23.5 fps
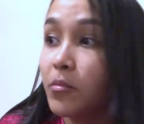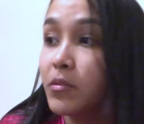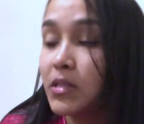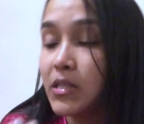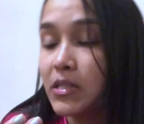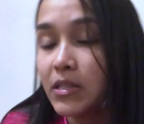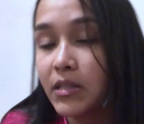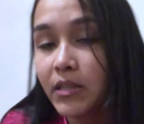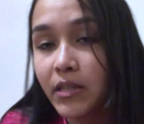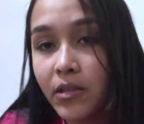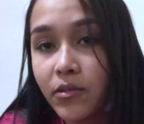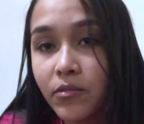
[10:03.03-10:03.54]

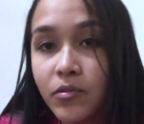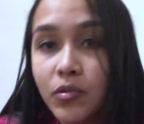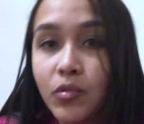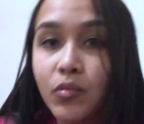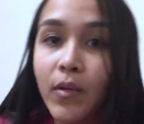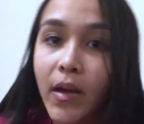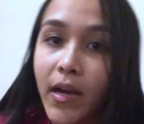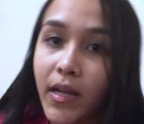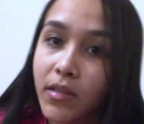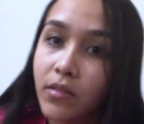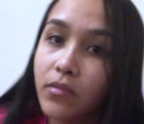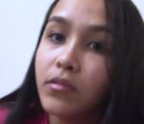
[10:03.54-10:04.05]
60 euros no
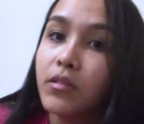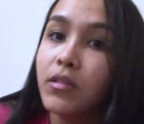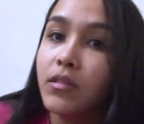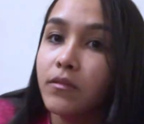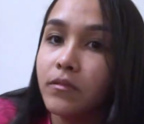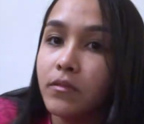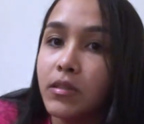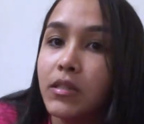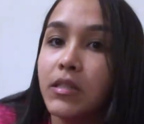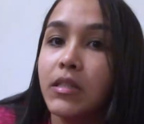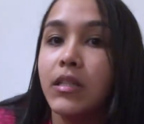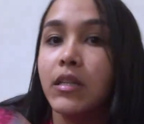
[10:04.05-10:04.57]
ato que
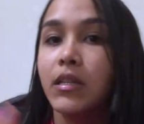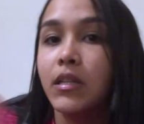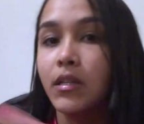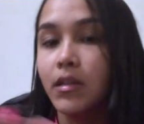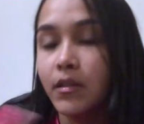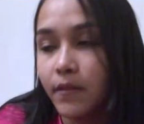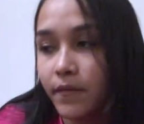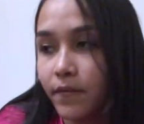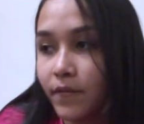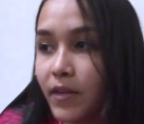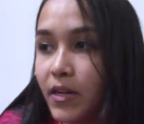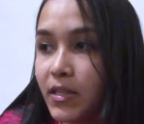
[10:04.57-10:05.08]
você
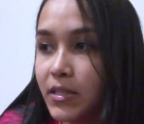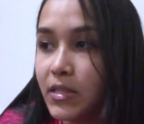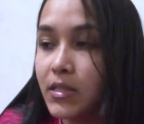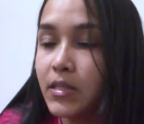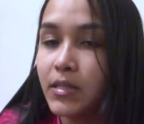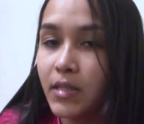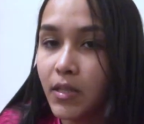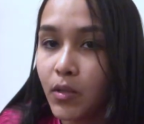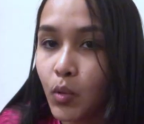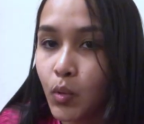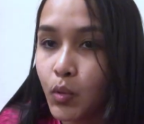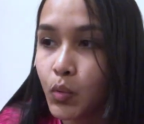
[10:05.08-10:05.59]
faz esse
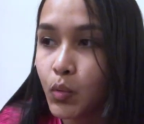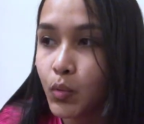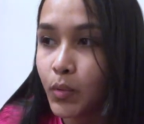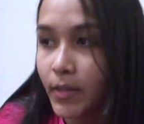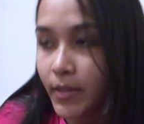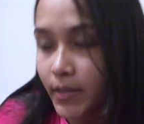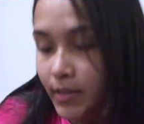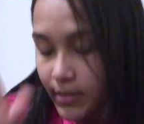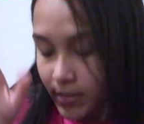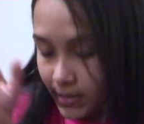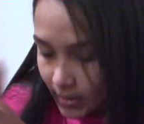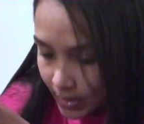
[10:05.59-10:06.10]
negócio,
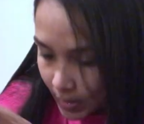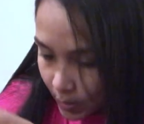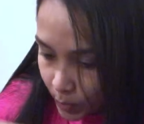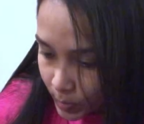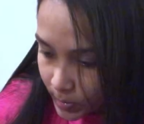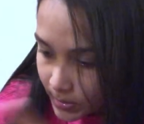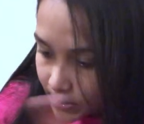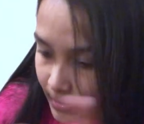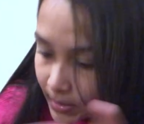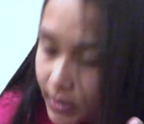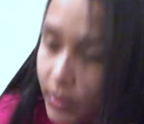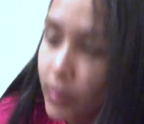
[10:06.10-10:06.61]
né? Esse
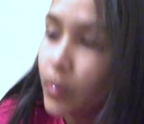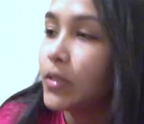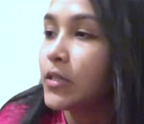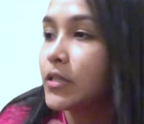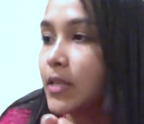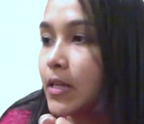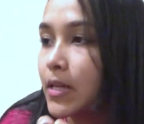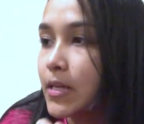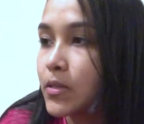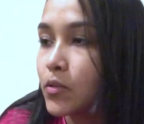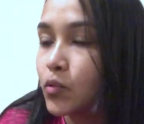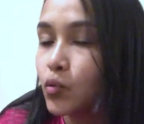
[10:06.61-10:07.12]
negocinho aí da
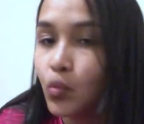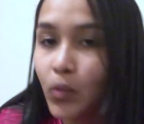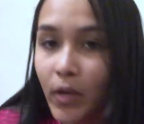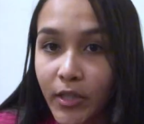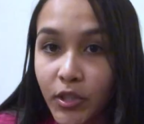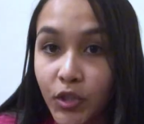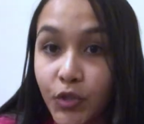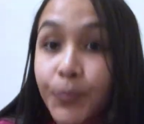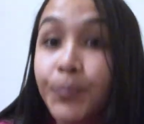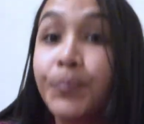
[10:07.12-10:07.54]
instalação do gás.